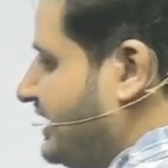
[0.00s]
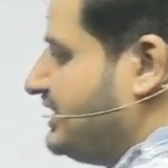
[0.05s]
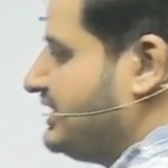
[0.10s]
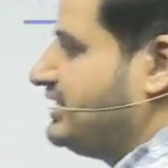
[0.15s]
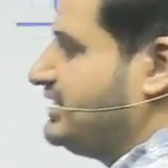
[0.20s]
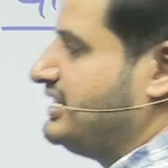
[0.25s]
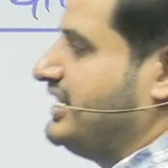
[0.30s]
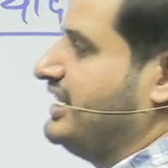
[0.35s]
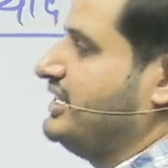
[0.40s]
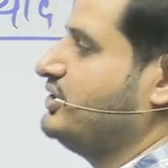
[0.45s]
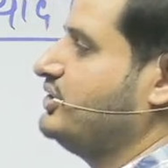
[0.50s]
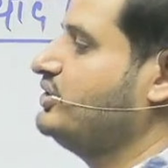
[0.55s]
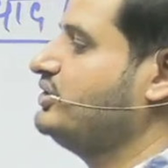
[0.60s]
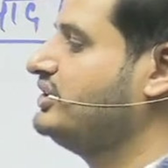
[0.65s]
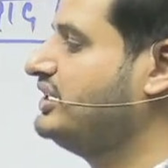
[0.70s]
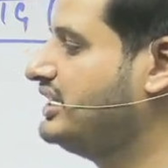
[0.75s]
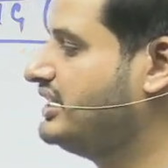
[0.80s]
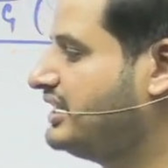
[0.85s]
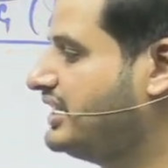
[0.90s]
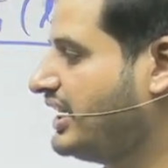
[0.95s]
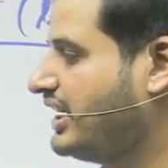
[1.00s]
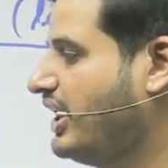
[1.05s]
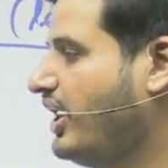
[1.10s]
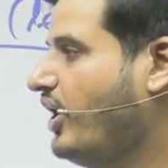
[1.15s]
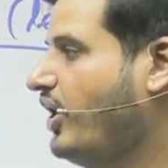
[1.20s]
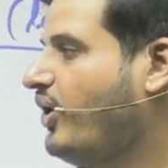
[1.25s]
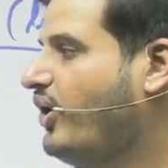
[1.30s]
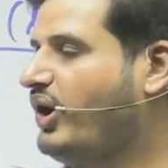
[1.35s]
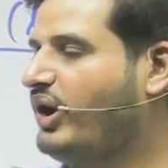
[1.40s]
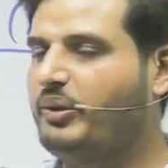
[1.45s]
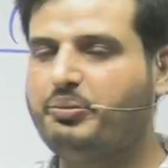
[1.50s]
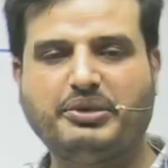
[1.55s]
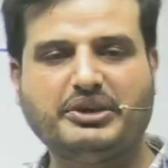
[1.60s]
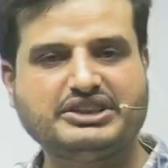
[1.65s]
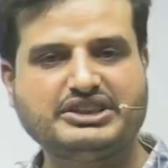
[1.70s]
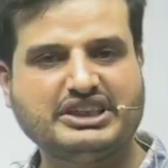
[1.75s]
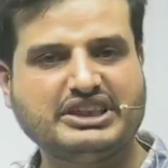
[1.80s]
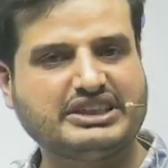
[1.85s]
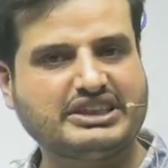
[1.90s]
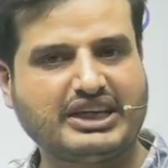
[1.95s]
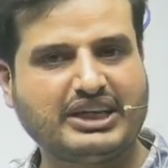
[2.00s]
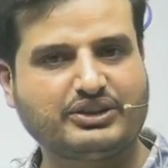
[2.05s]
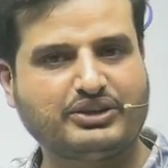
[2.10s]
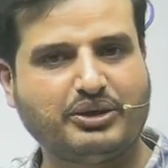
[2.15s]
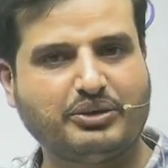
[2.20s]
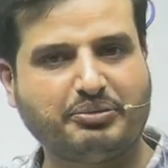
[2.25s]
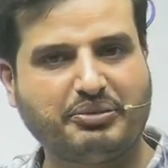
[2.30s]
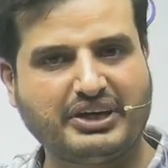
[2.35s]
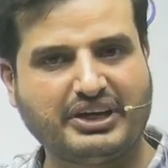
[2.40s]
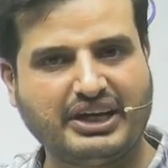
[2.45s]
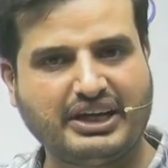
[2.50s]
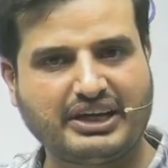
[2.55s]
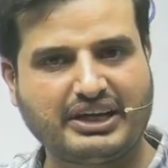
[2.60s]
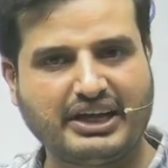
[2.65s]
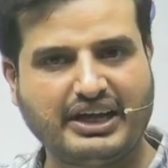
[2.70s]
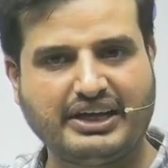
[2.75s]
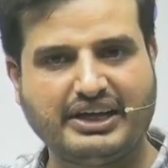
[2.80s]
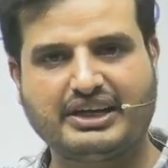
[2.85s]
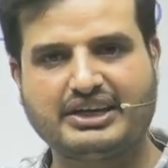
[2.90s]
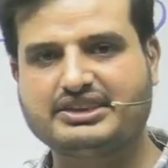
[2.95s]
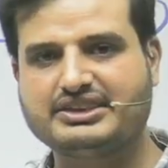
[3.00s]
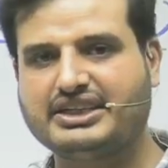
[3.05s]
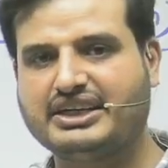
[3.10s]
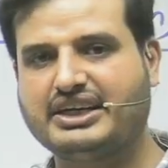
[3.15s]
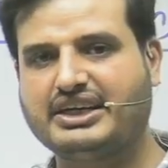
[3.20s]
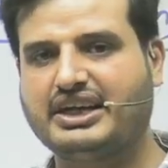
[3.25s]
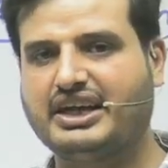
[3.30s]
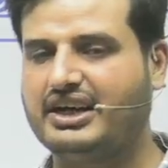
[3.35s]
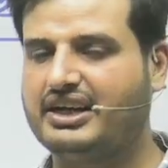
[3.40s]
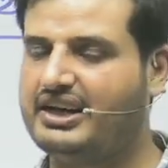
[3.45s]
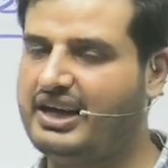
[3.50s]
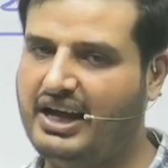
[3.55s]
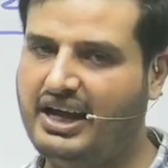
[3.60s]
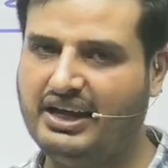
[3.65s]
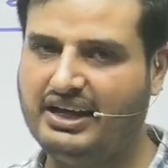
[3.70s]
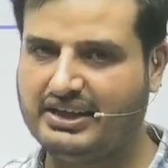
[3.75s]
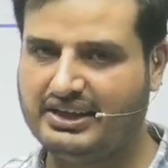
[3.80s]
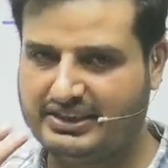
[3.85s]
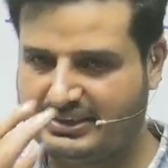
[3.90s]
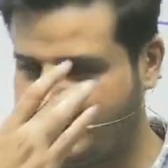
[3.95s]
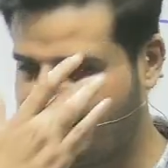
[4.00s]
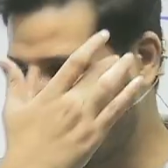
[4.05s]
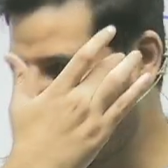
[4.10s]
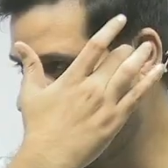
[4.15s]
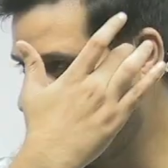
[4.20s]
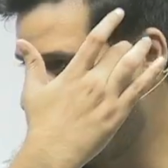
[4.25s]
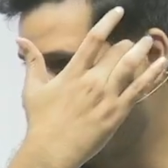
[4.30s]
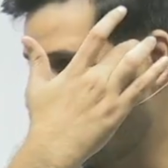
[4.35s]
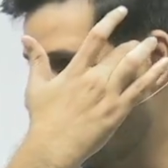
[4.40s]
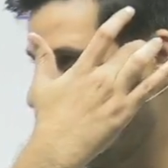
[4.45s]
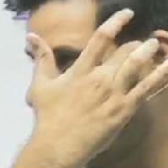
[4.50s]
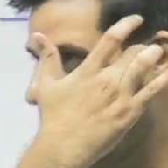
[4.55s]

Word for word: छह और 25 का तो अपन ने इकाई अंक से निकालना सीखा ही था